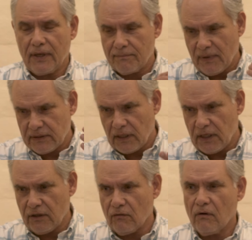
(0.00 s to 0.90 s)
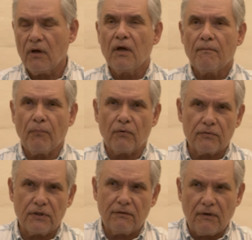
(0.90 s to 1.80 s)
habían mantenido
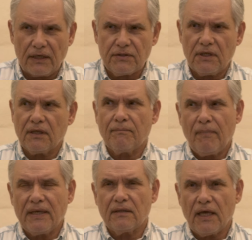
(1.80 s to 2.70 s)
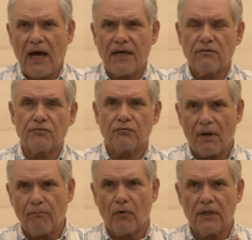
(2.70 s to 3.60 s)
por casi 20 años
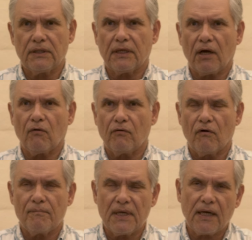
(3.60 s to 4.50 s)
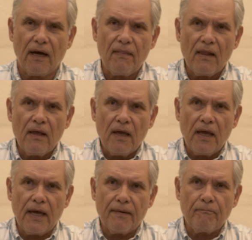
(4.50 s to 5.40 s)
una política económica.
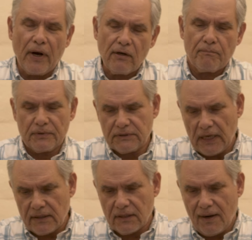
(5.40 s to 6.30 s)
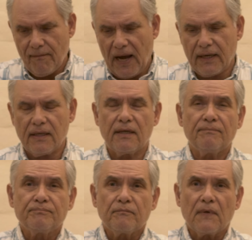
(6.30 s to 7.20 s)
Eh, bueno, pues ya entra
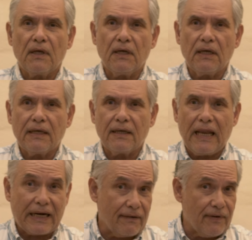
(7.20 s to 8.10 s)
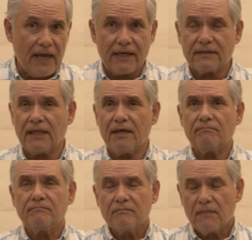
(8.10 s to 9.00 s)
Macri y la
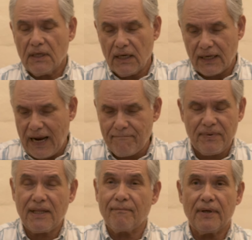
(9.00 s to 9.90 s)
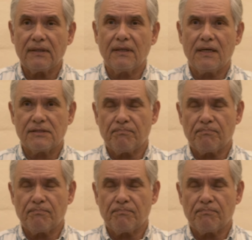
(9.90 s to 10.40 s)
revierte y rápidamente le